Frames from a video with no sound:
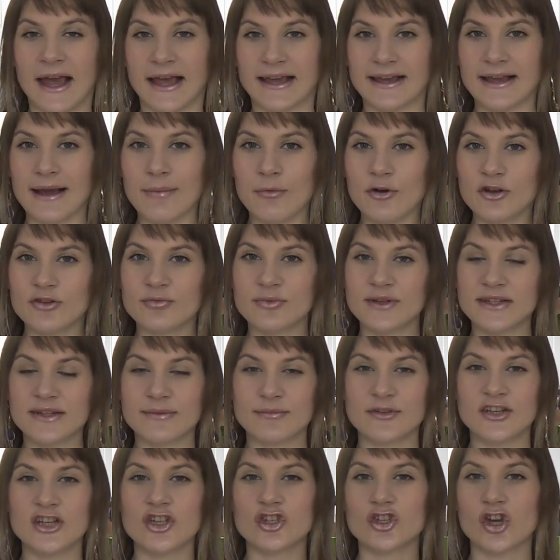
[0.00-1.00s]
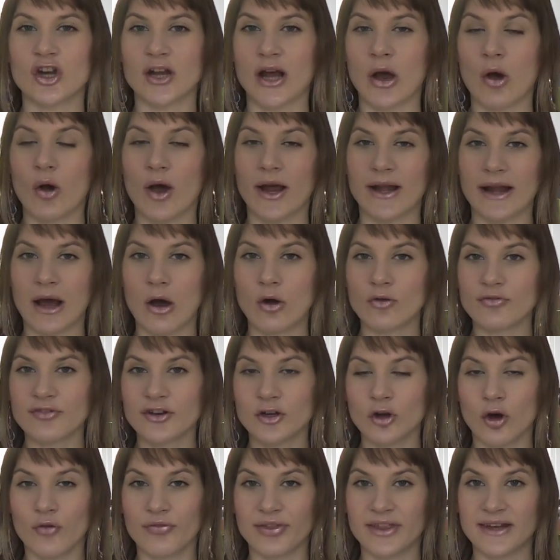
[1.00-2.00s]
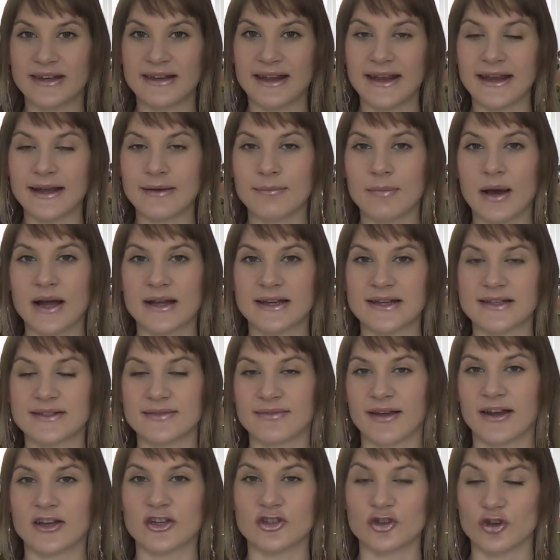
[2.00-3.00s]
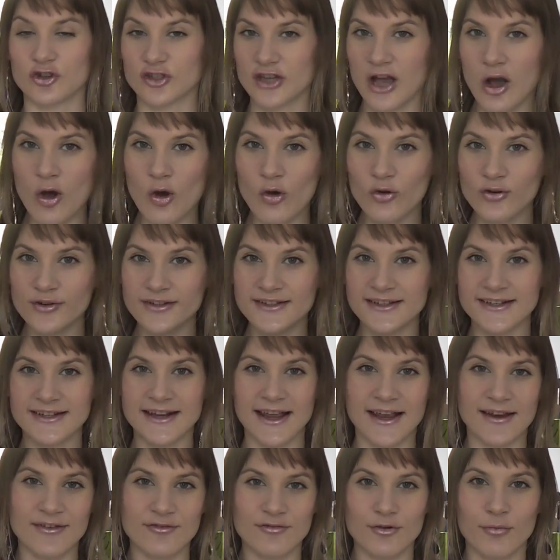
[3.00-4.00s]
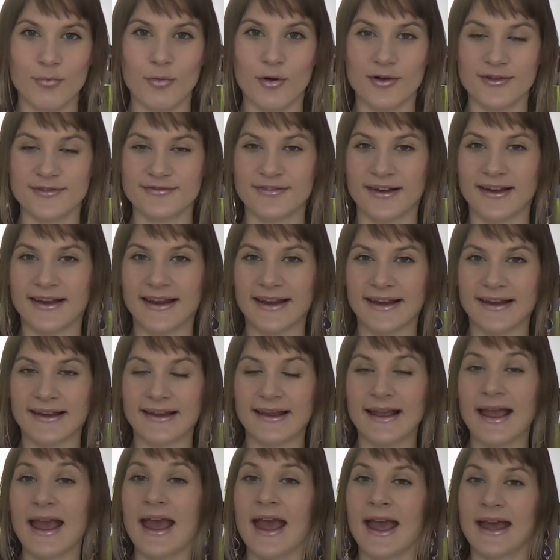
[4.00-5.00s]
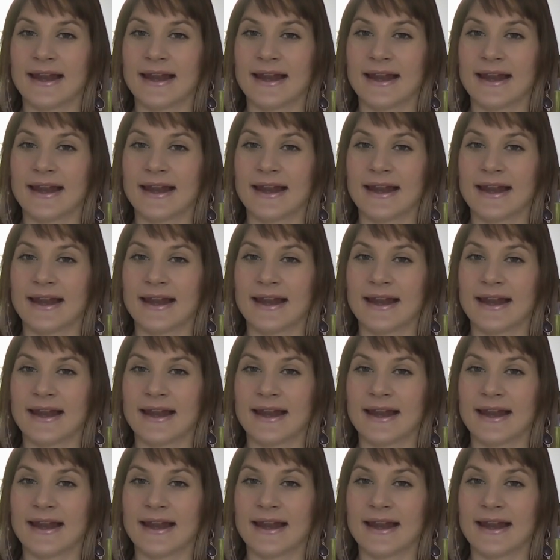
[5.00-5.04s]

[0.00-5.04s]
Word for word: Ich habe euch mit dem T-Shirt auch ein Outfit of the Day gemacht, das werde ich euch auch unten in der Infobox verlinken.